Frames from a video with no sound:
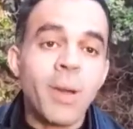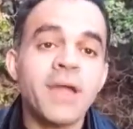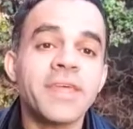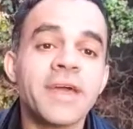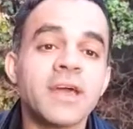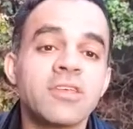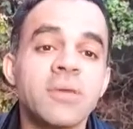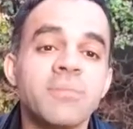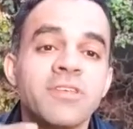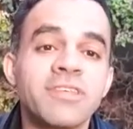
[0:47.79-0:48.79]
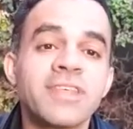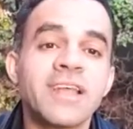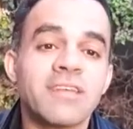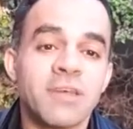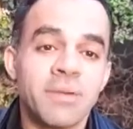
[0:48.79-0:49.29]
وبعد هيك اكتب من
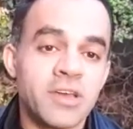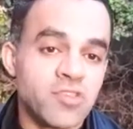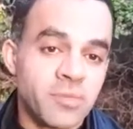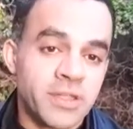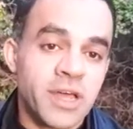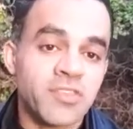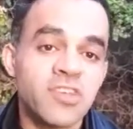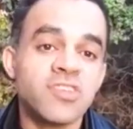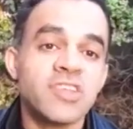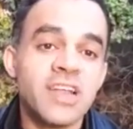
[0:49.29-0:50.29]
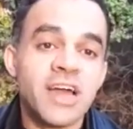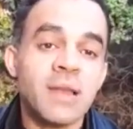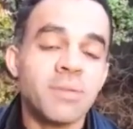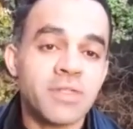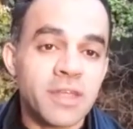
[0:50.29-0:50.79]
ست الى سبع اجابات حتجد
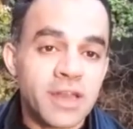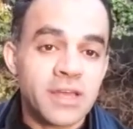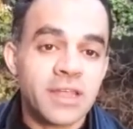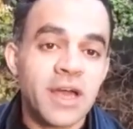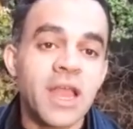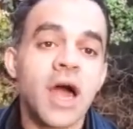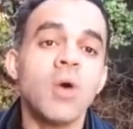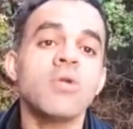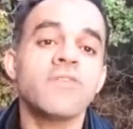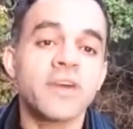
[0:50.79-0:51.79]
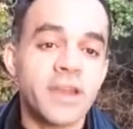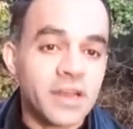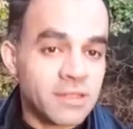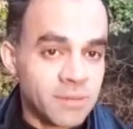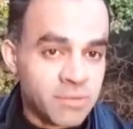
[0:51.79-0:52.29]
الحل باذن الله تعالى او
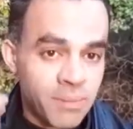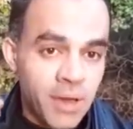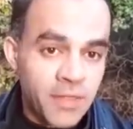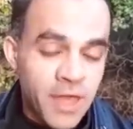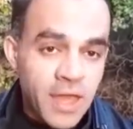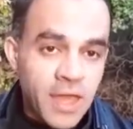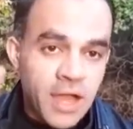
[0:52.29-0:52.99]
الفكره اللي انت بتبحث